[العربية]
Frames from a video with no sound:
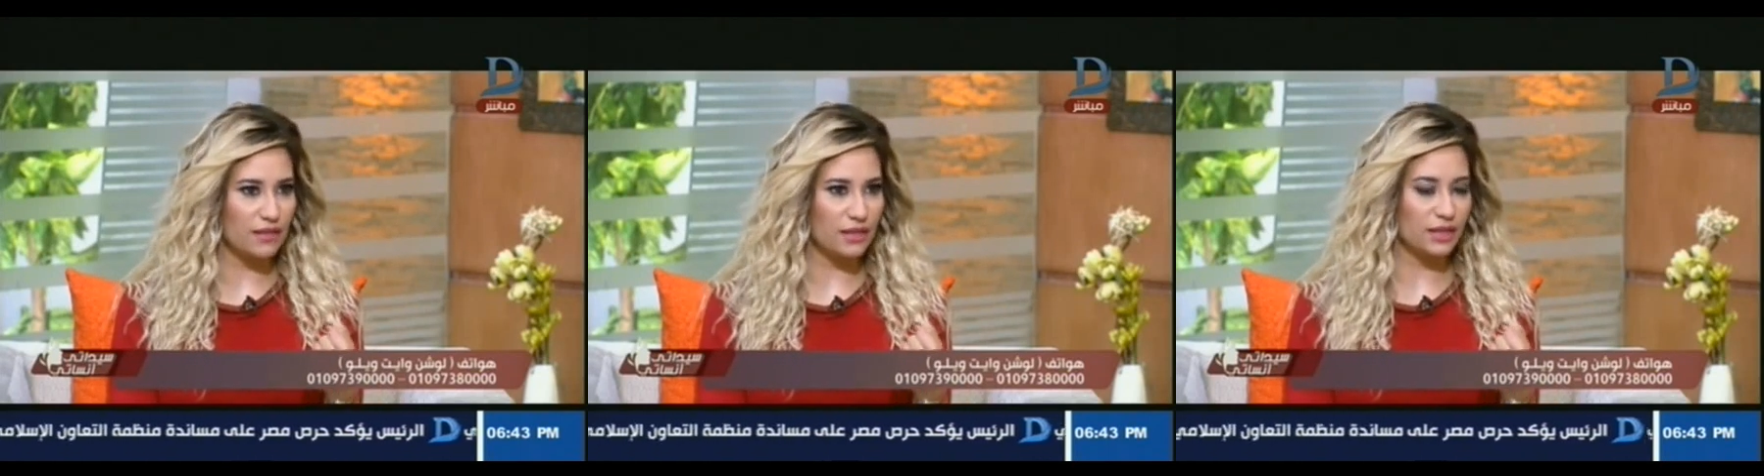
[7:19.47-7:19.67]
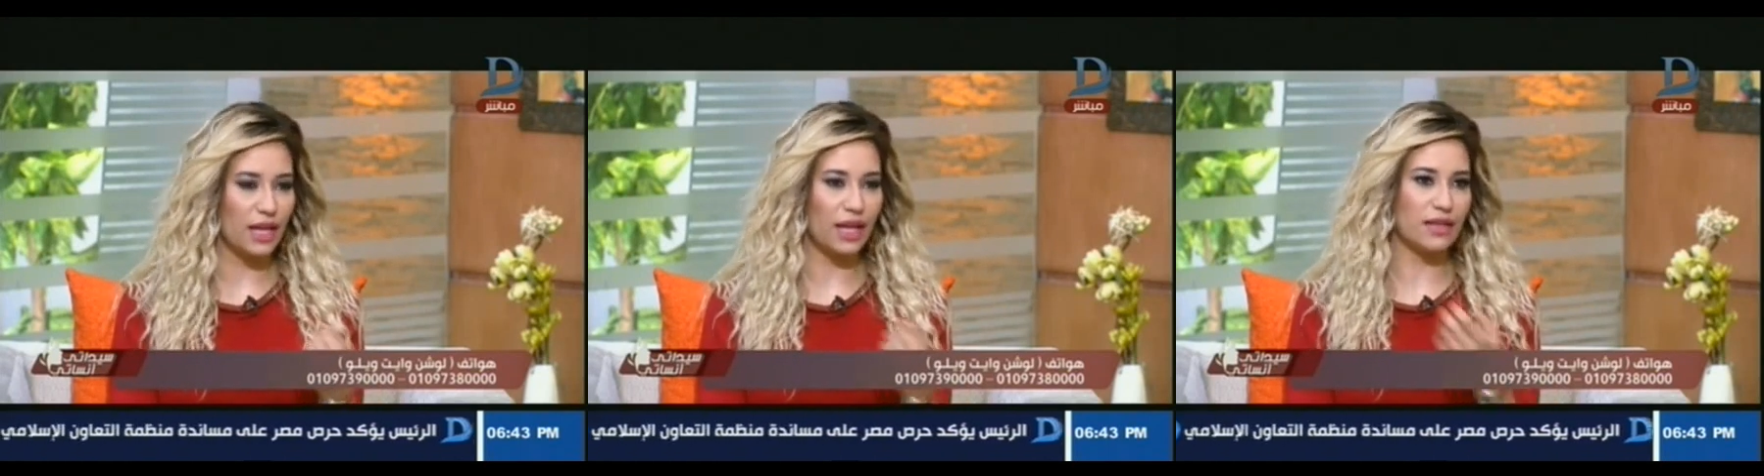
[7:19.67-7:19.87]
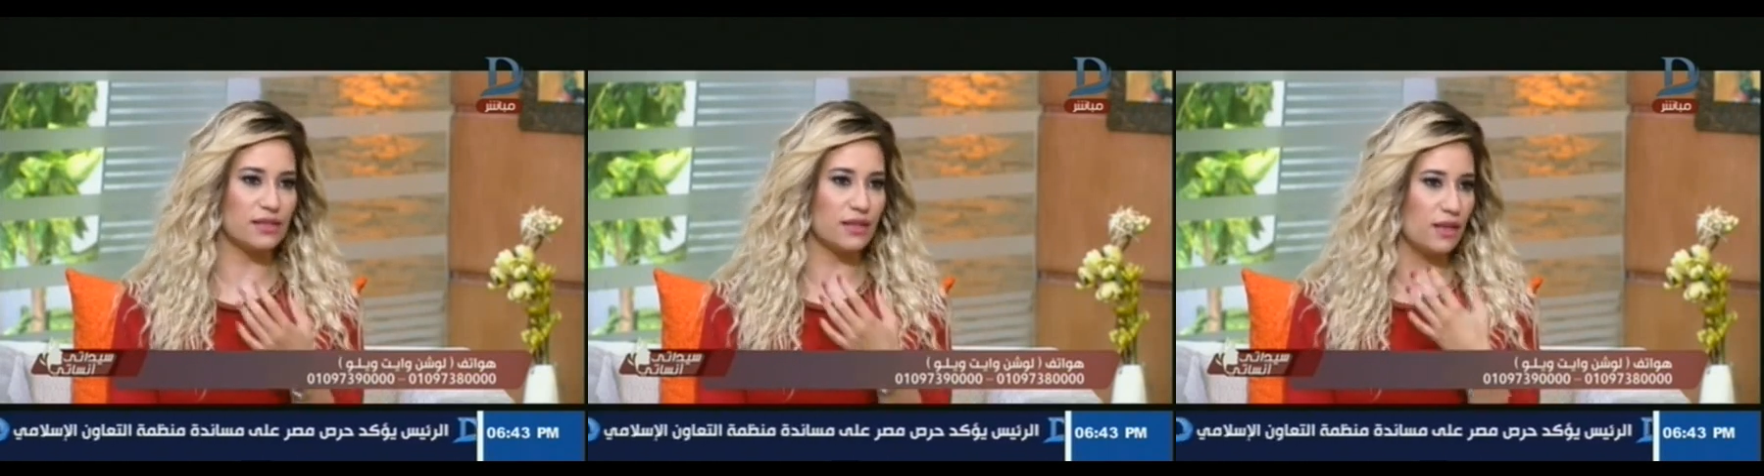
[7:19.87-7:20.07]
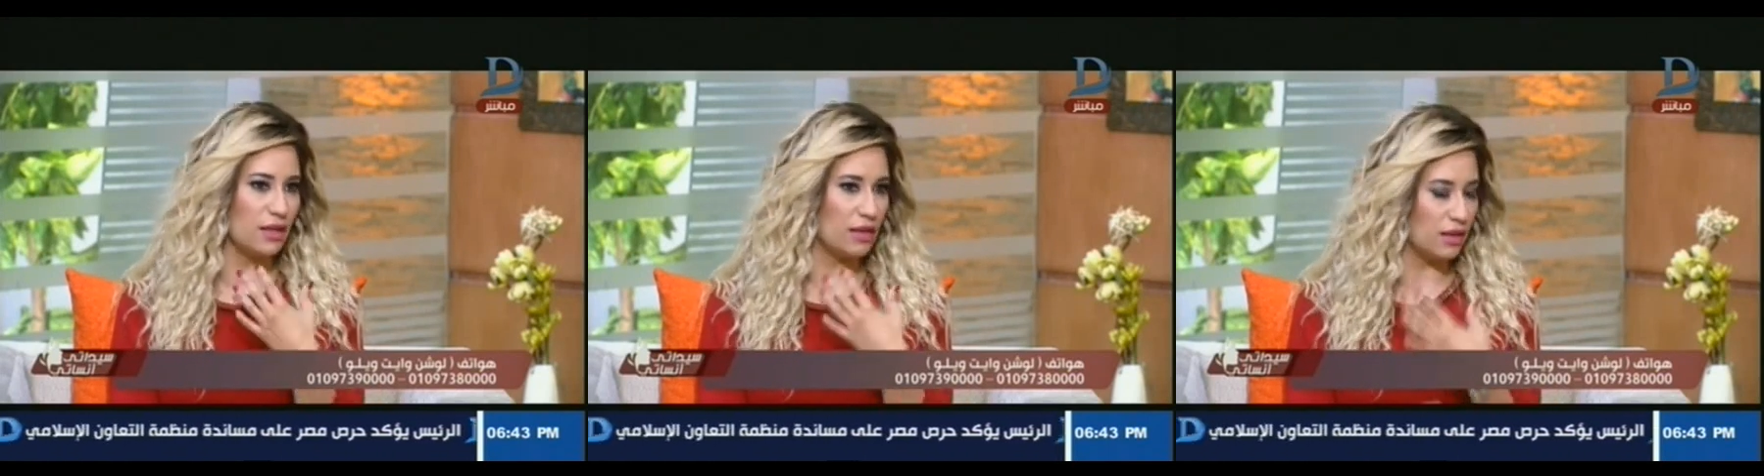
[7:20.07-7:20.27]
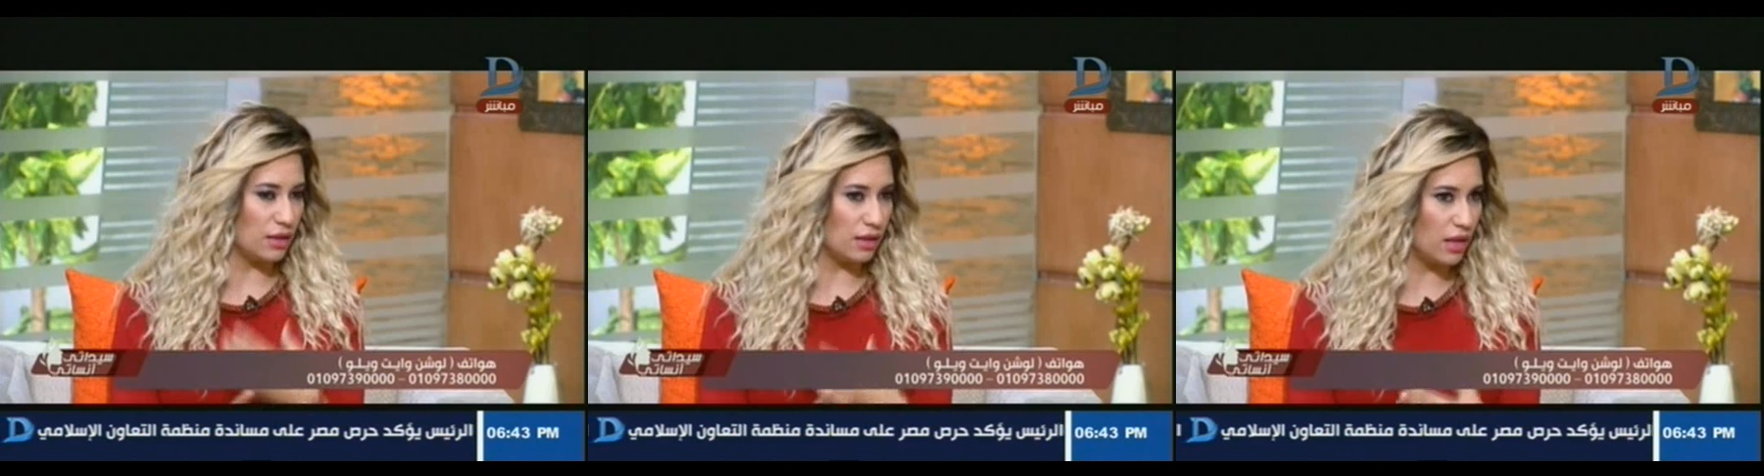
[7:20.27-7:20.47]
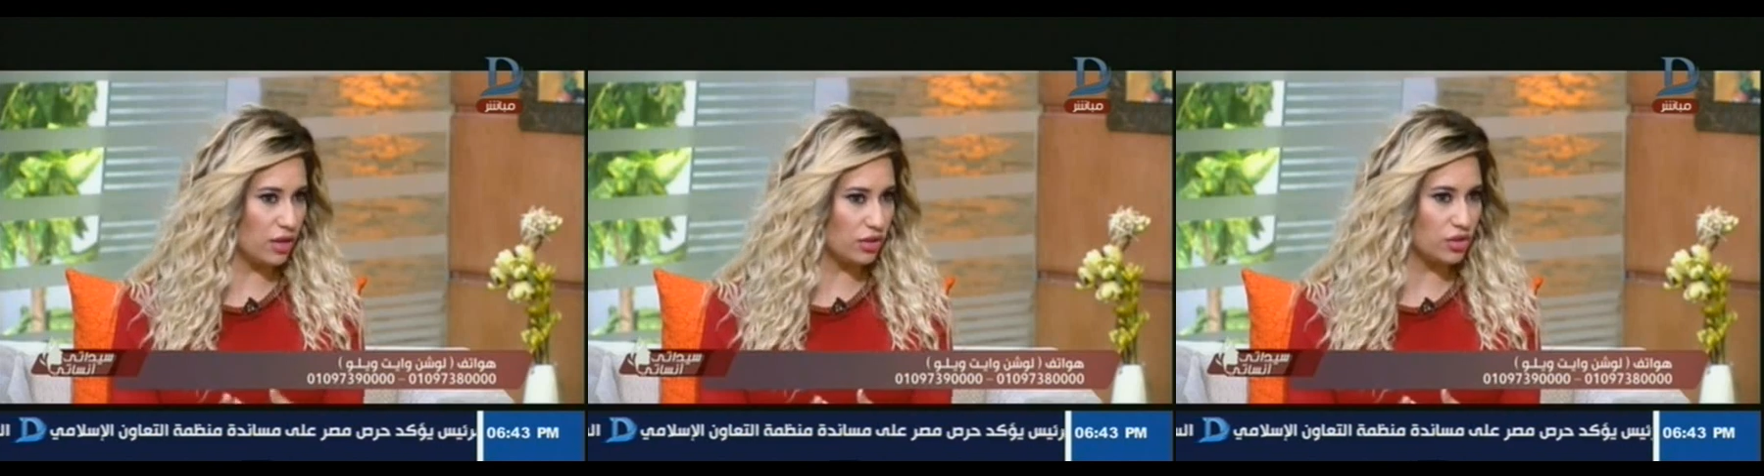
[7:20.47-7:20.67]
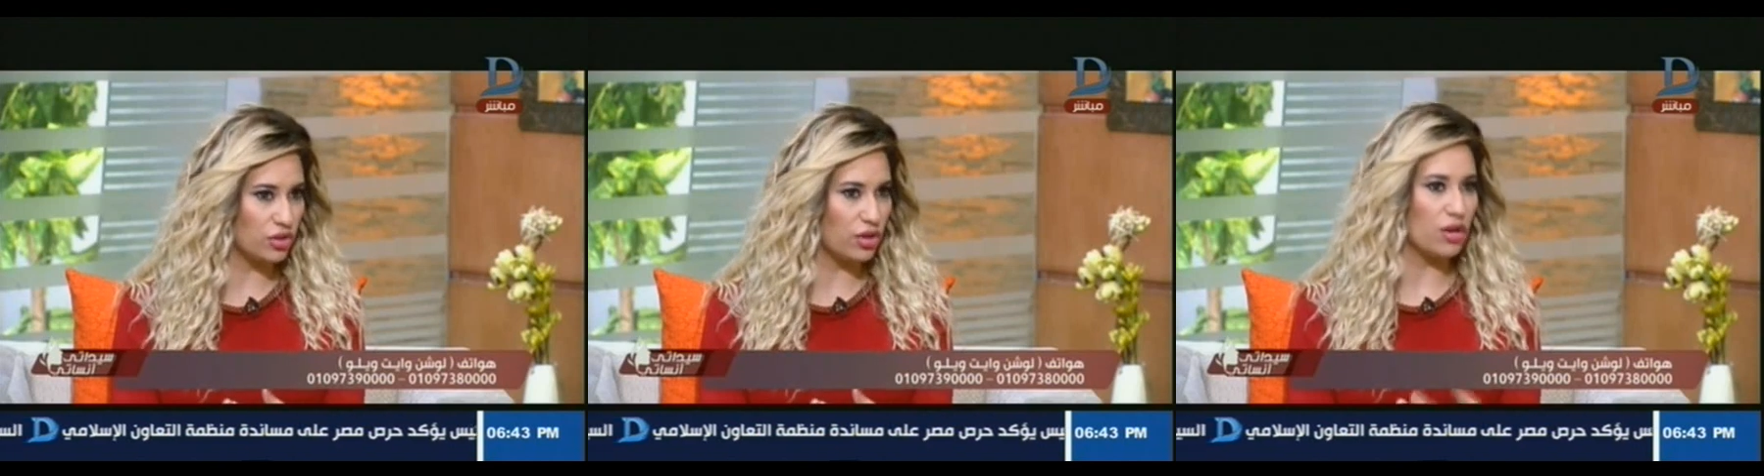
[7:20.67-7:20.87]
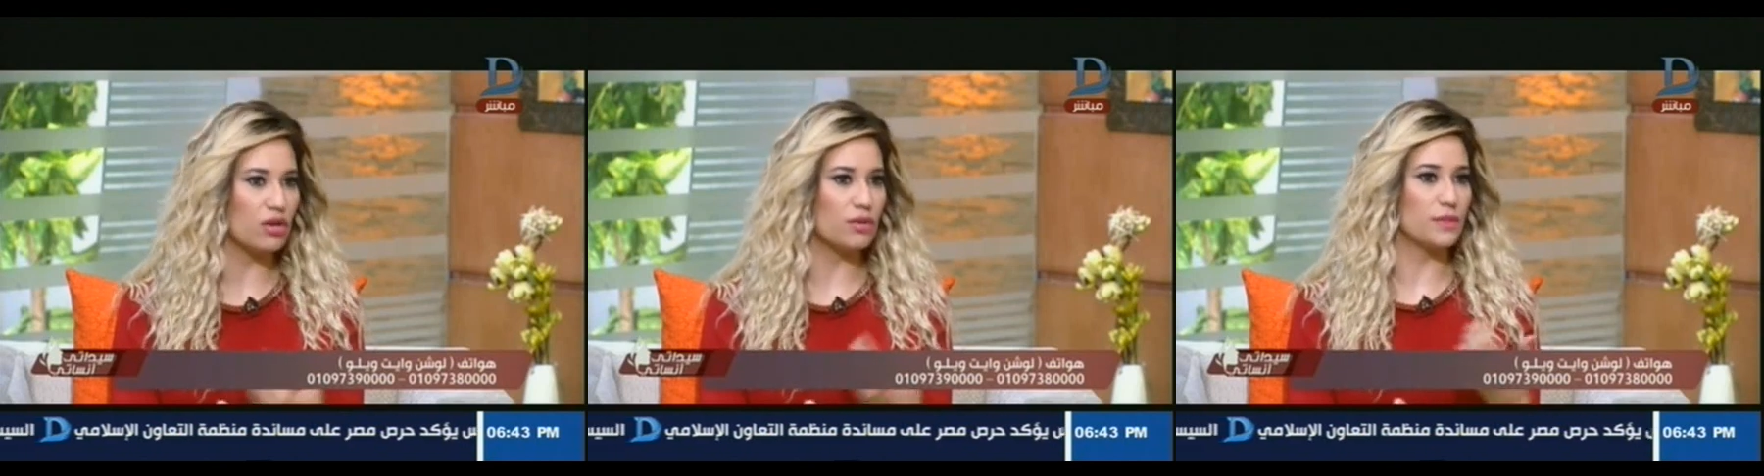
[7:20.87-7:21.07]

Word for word: افتحها زي الاندر آه،